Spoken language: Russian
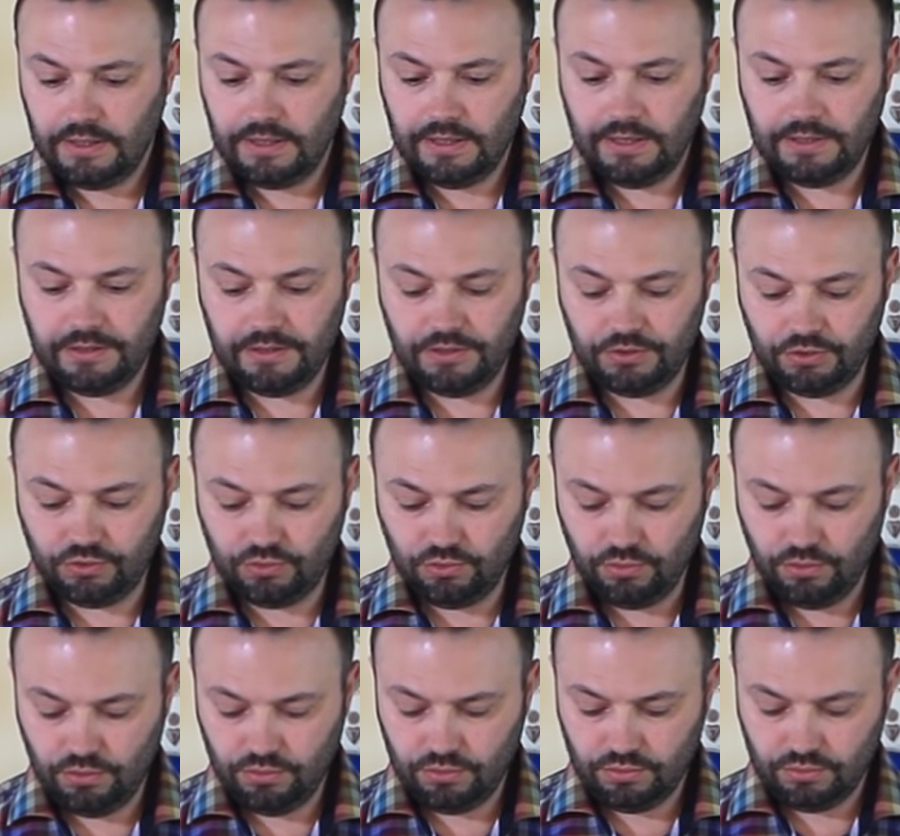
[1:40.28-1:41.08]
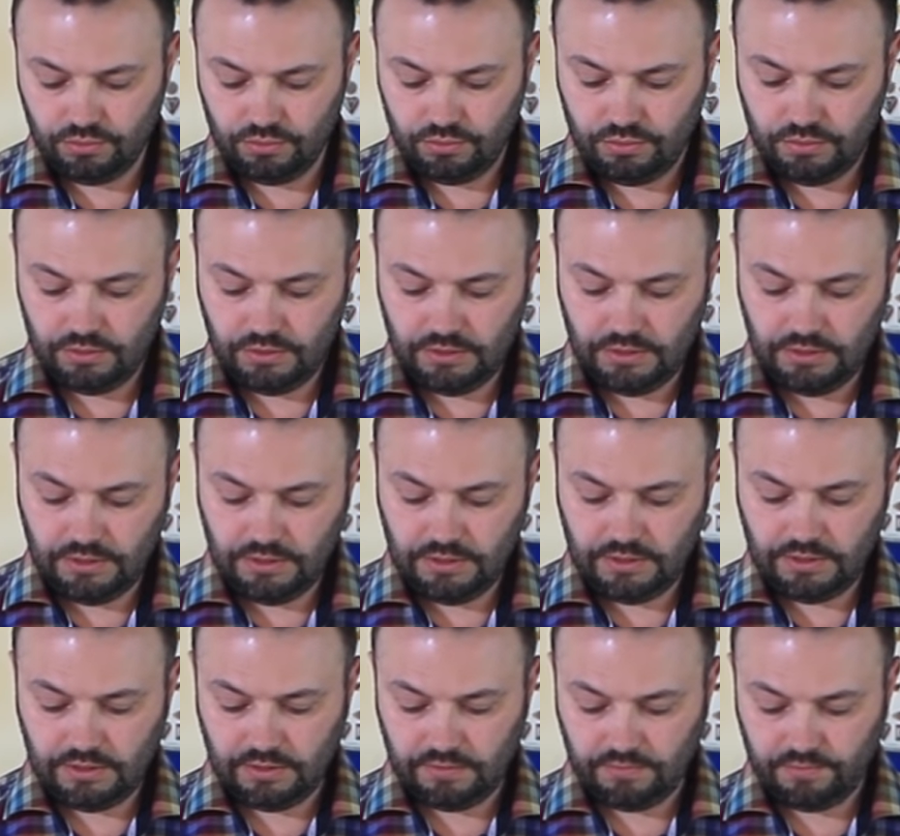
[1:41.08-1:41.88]
Этой солью
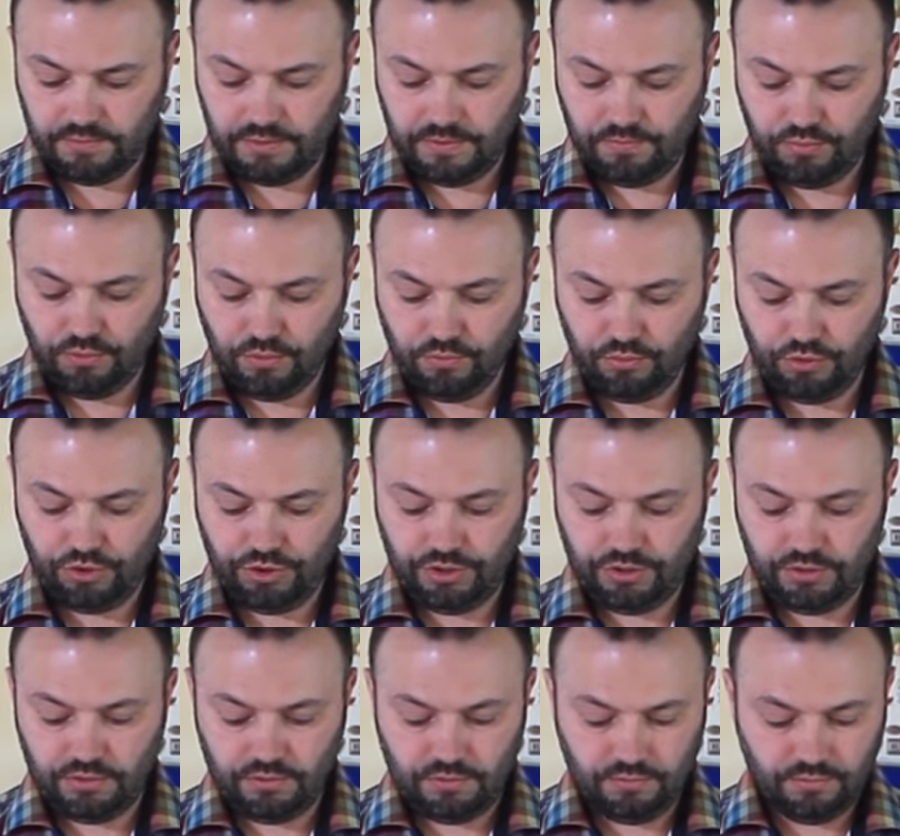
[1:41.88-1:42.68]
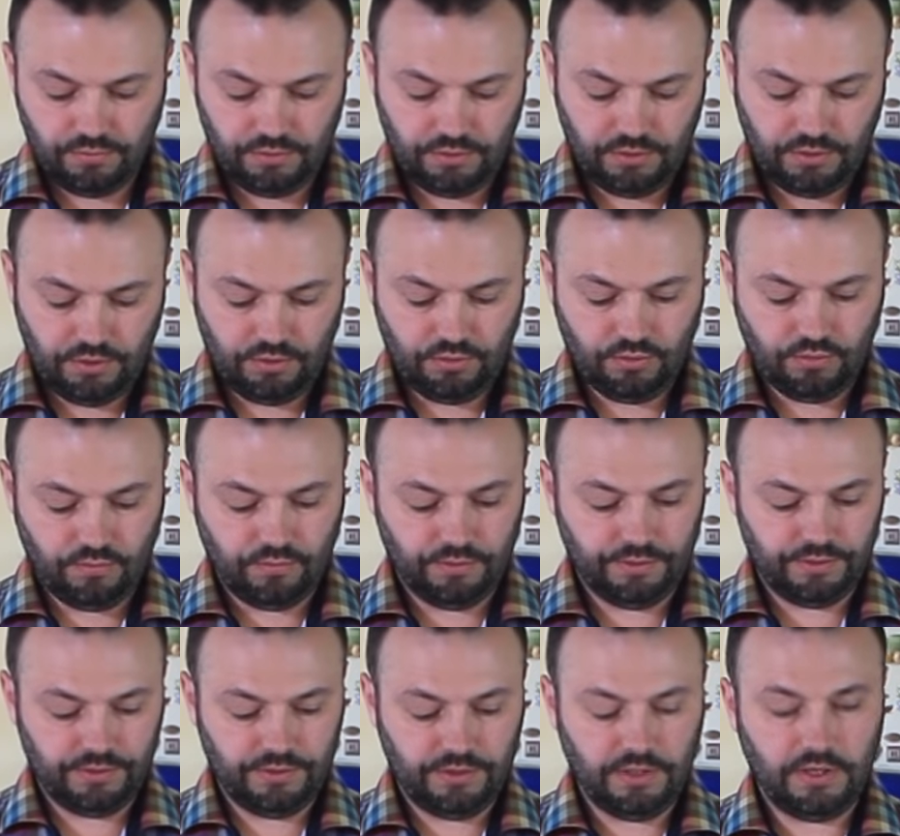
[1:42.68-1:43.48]
я при помощи вот такого
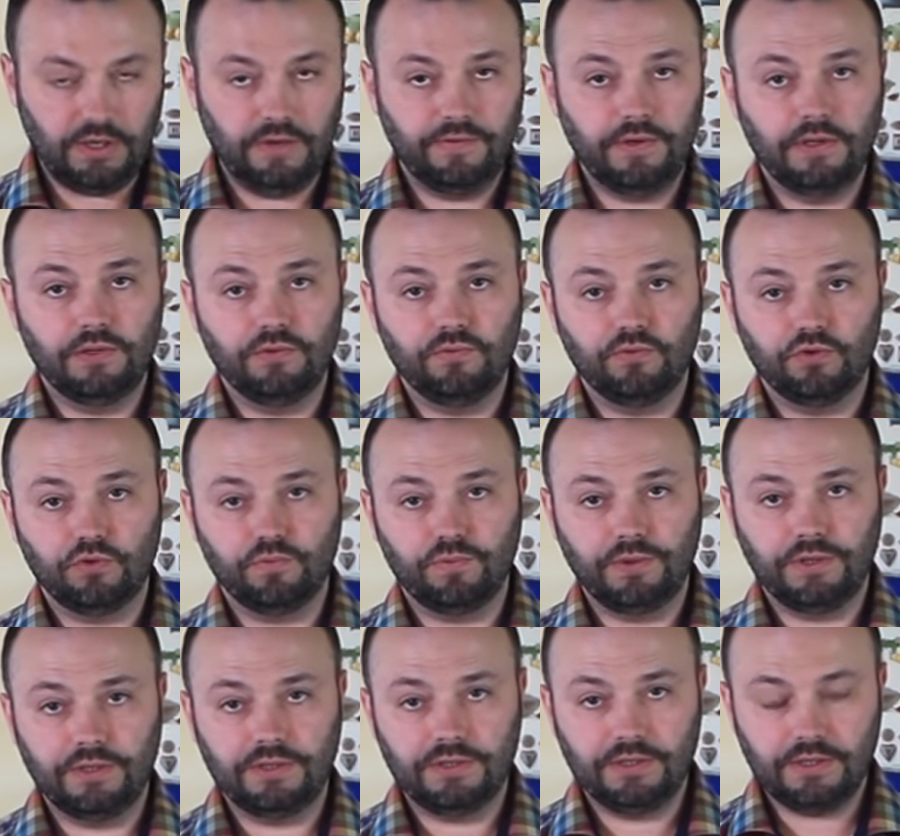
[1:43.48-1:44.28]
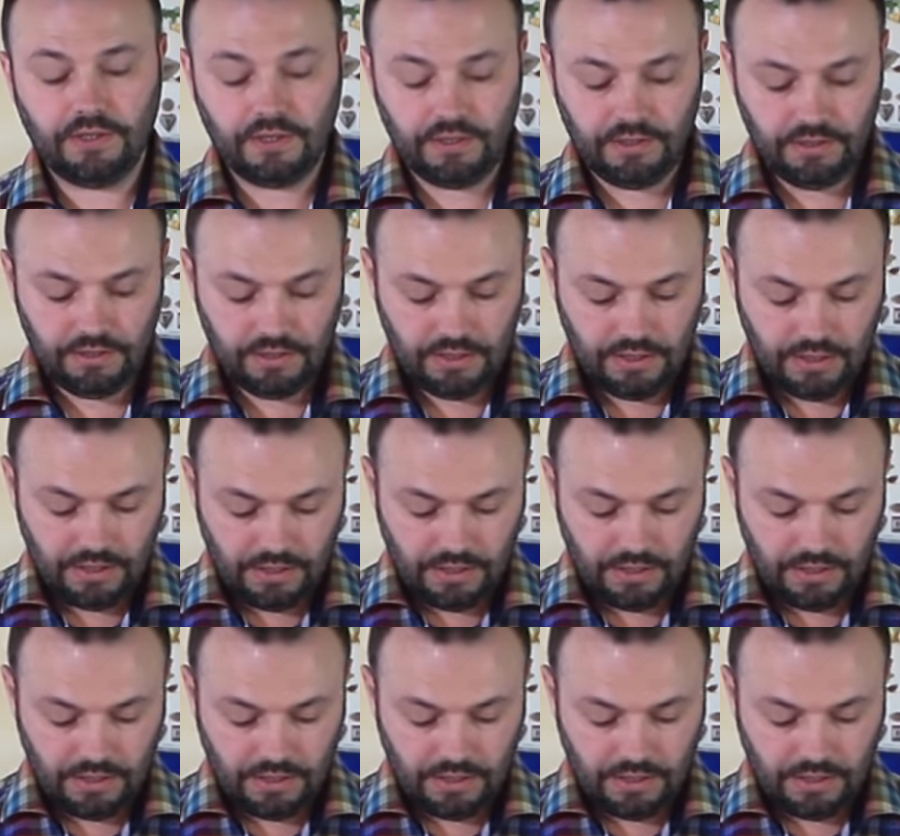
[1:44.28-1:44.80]
вот здоровенного шприца